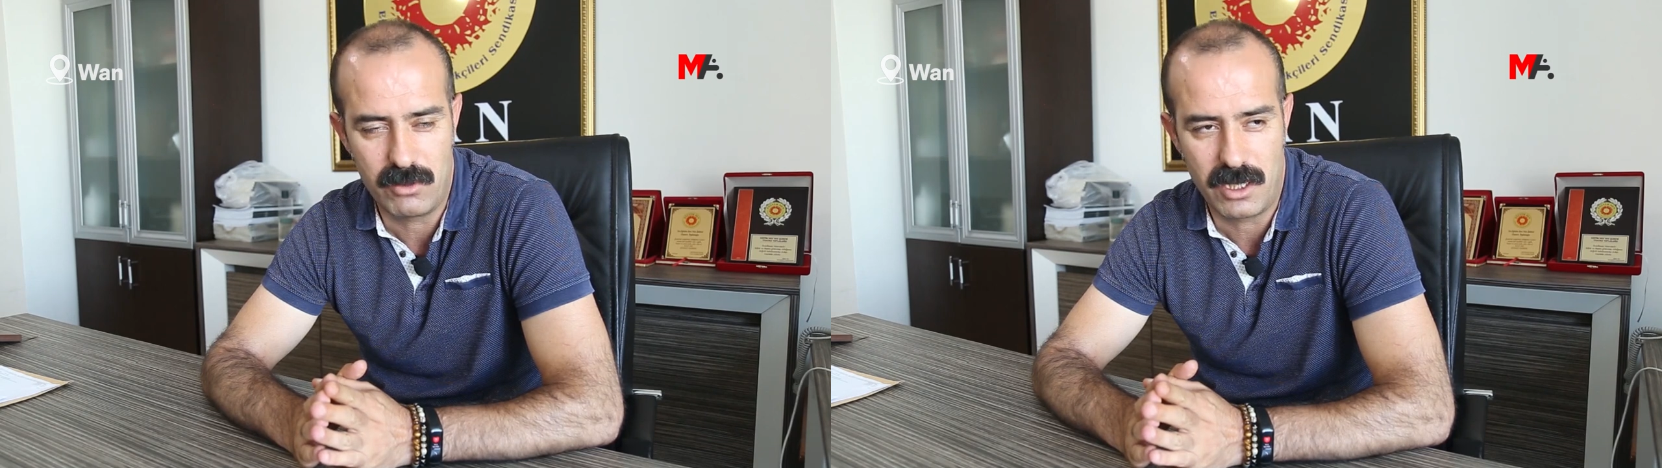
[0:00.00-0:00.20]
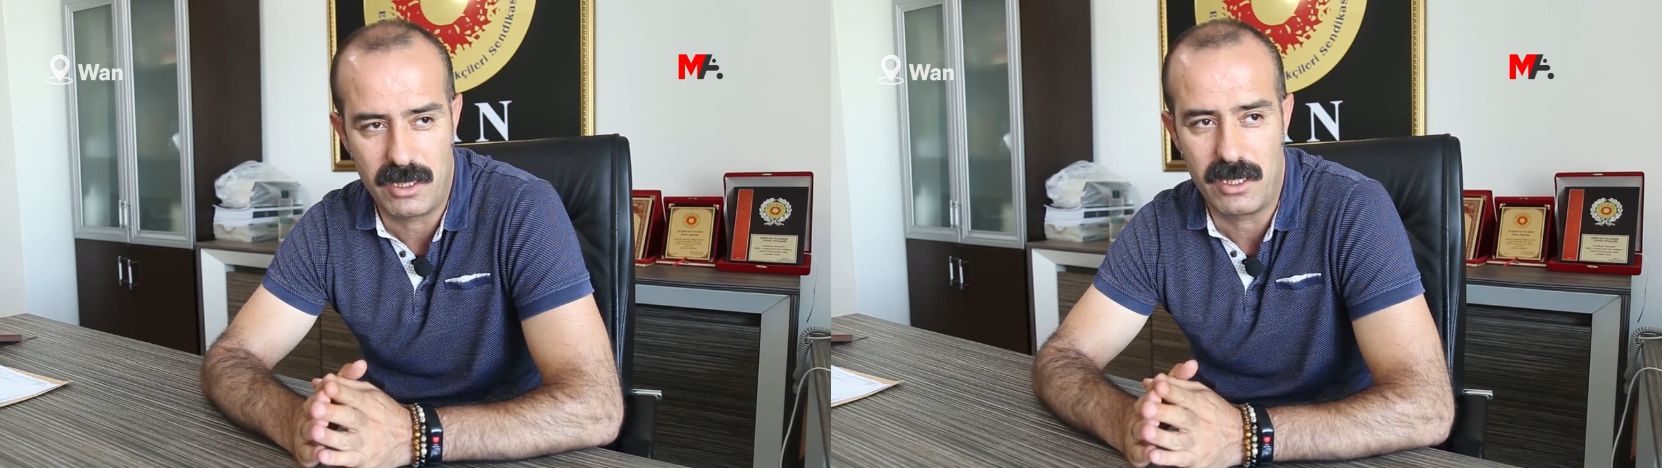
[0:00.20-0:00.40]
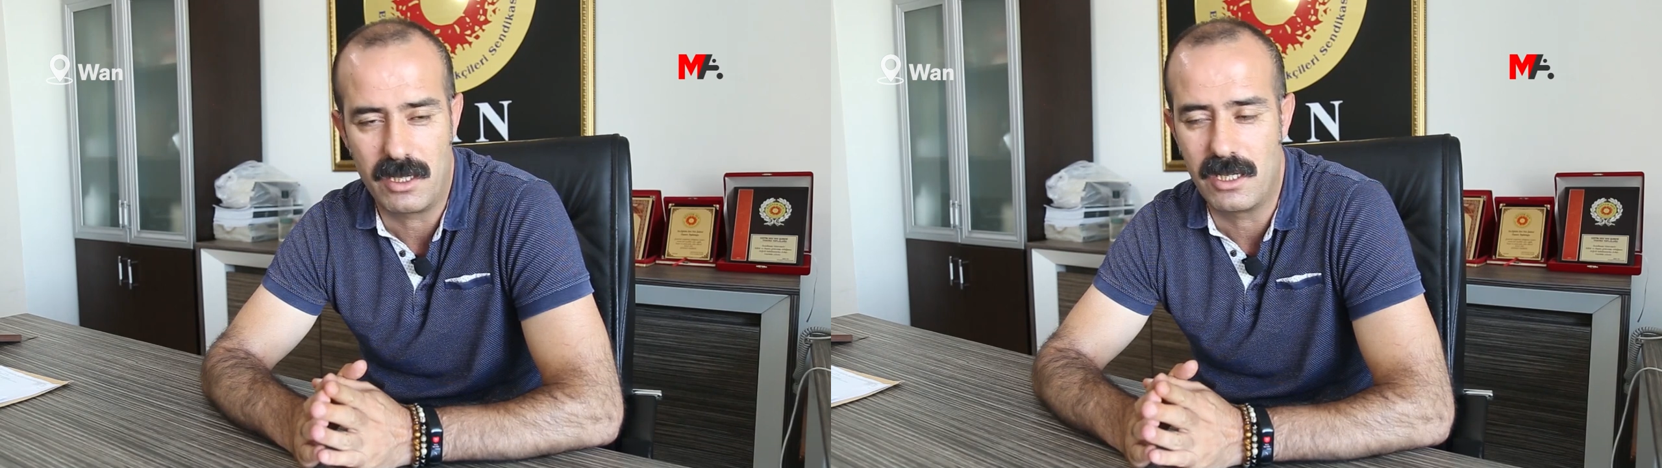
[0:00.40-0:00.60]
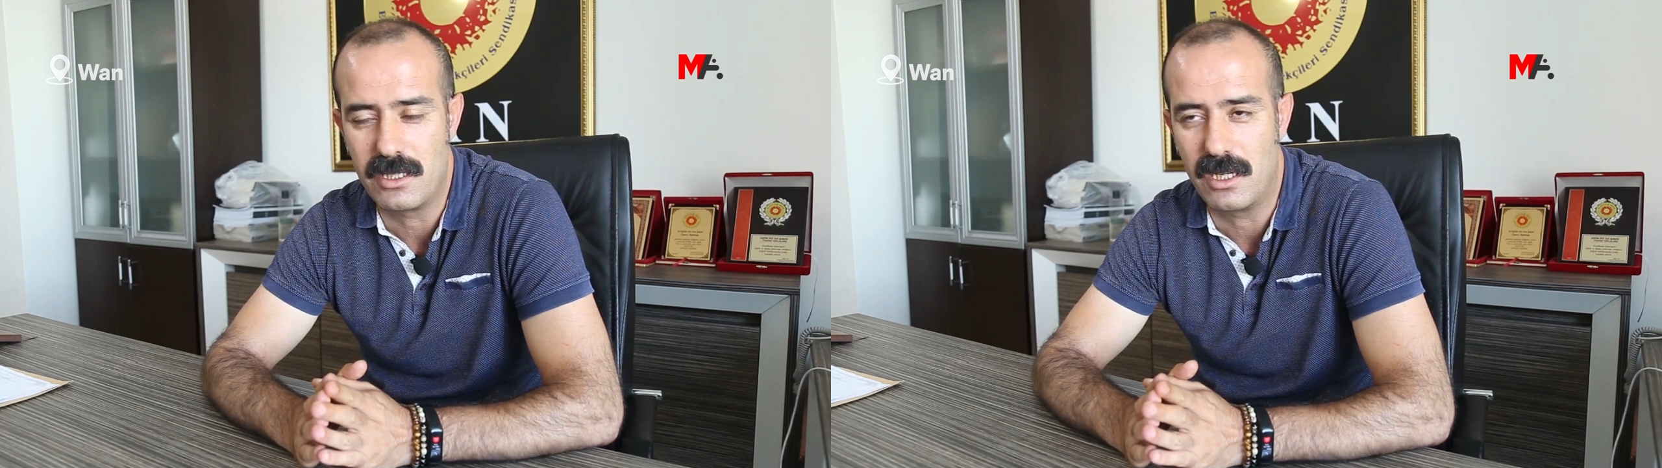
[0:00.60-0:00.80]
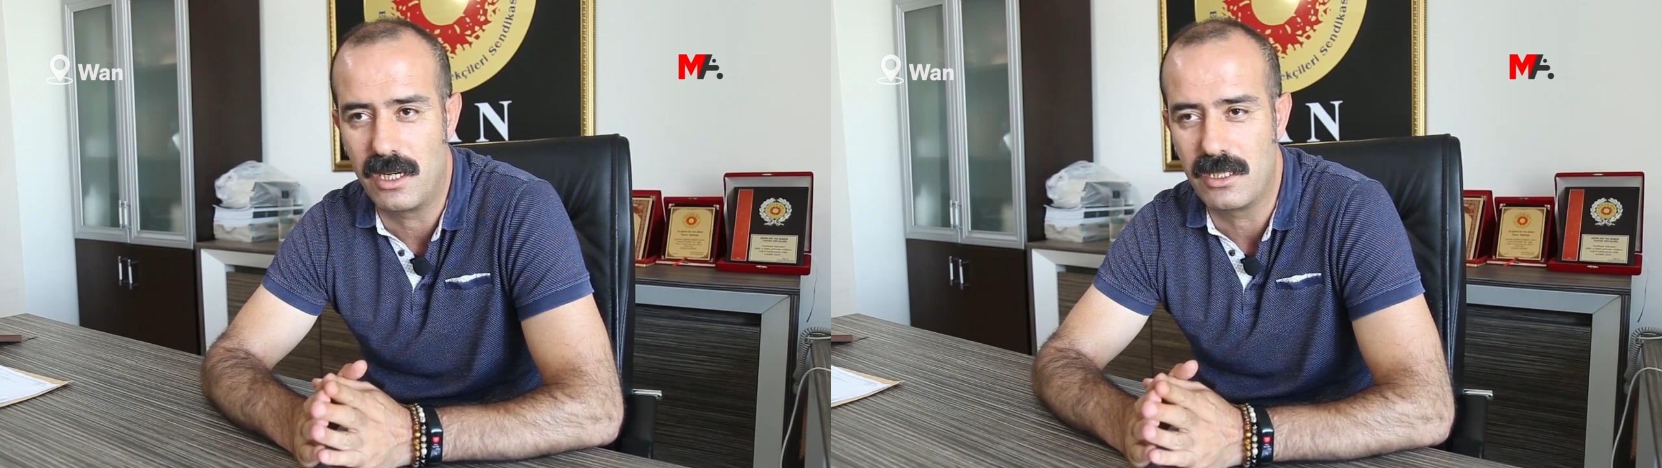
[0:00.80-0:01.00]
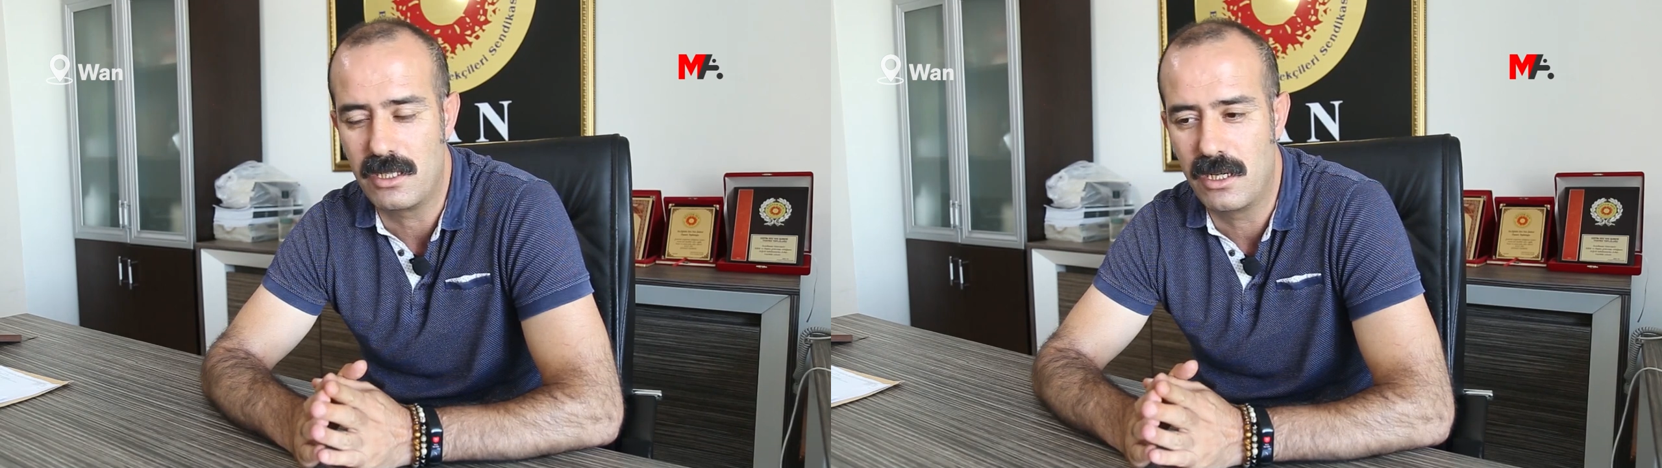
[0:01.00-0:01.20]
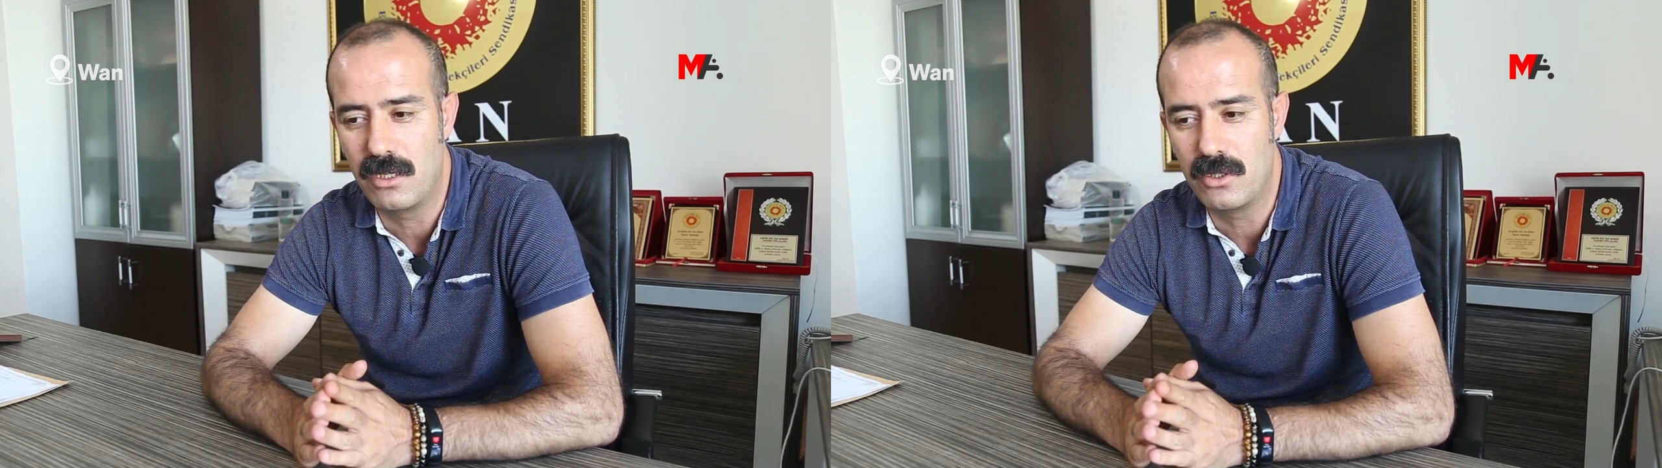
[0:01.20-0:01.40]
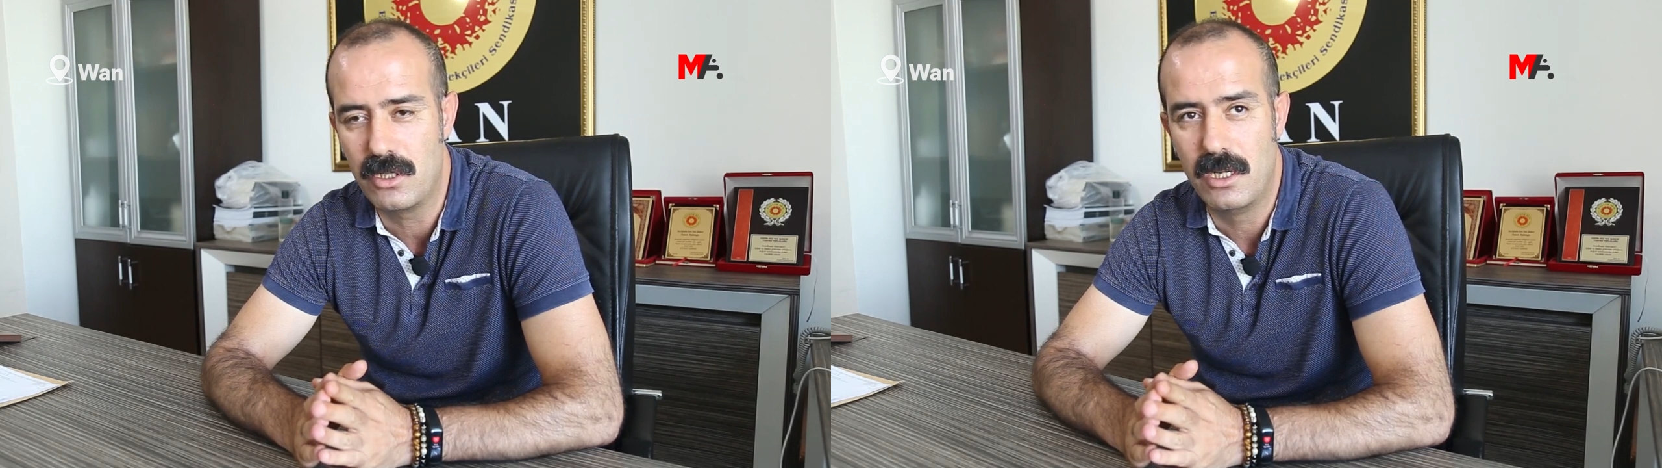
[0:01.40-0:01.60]
üzerinden
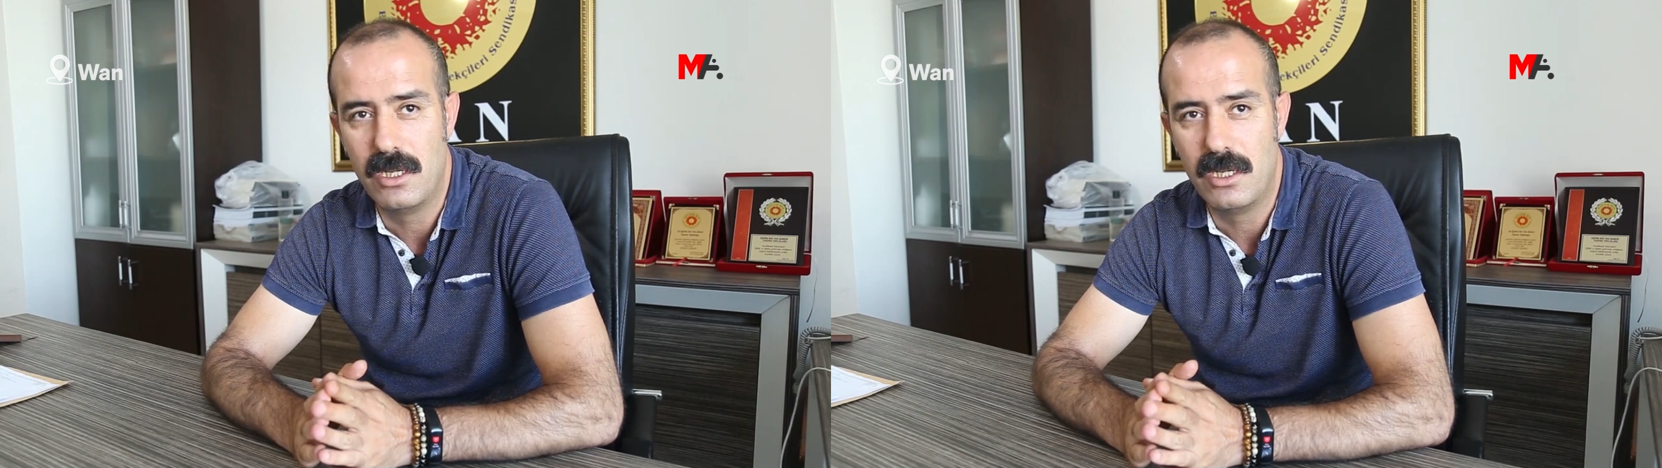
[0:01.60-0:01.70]
gerçekleştiriliyor.